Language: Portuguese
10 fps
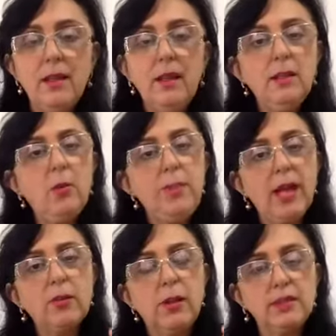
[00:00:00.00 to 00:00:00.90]
Então,
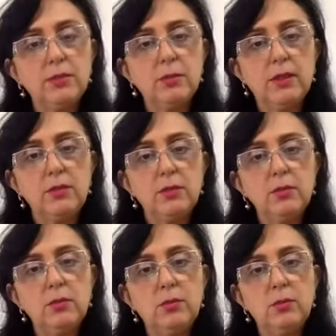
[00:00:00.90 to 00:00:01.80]
pega
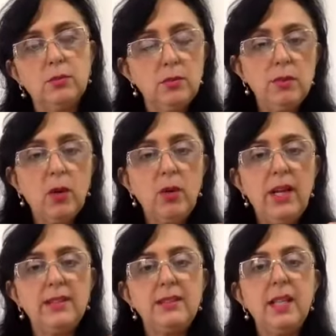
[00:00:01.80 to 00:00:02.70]
um, uma
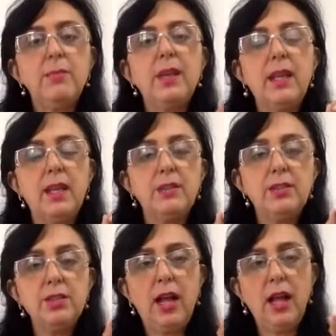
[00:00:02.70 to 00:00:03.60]
colherzinha pequena de
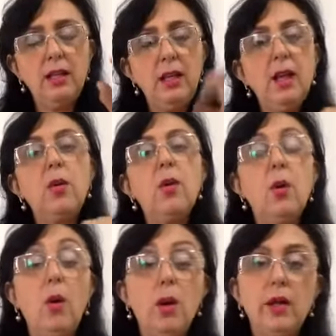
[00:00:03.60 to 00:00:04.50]
chá,
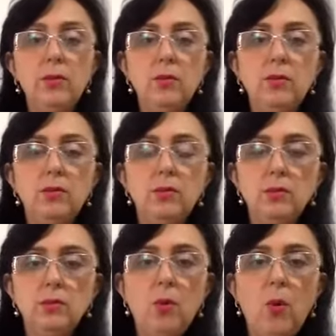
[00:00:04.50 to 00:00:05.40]
coloca num,
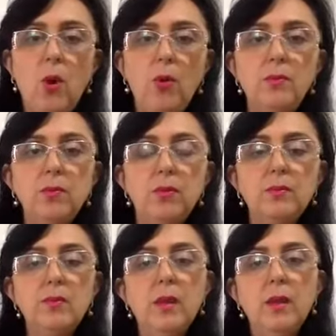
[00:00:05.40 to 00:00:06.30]
num copo,
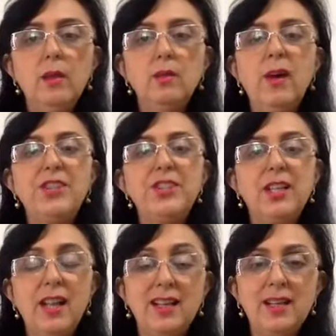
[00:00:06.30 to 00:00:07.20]
numa
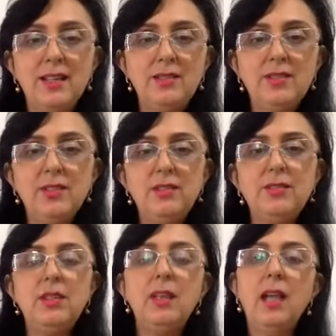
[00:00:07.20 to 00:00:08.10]
xícara grande
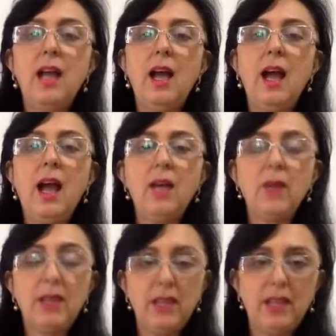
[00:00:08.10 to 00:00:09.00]
de água
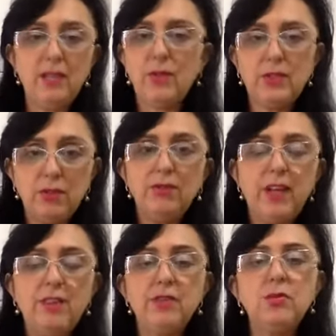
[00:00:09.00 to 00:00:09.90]
quente, ou então
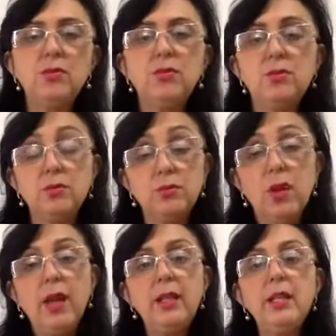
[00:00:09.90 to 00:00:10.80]
ferve tudo junto,
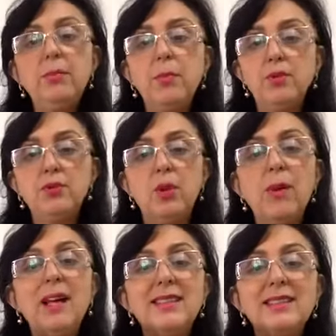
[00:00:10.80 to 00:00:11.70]
e depois toma
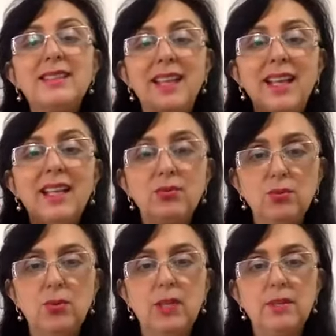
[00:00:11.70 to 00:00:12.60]
sem açúcar